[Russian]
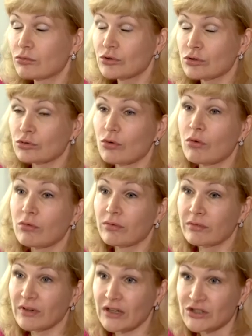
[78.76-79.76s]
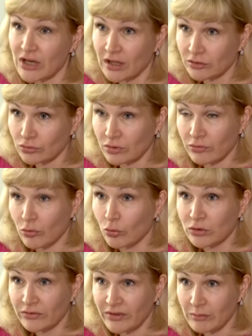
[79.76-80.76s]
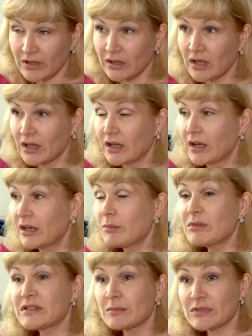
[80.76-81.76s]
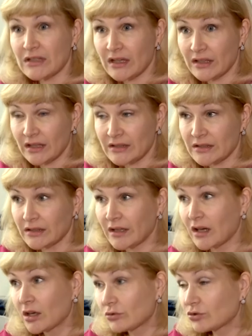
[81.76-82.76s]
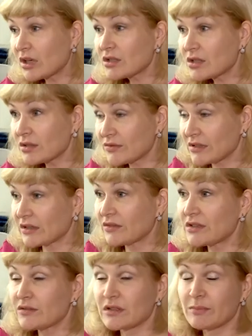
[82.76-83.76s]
участкового врача, которого он выбрал, либо самостоятельно, но также в соответствии с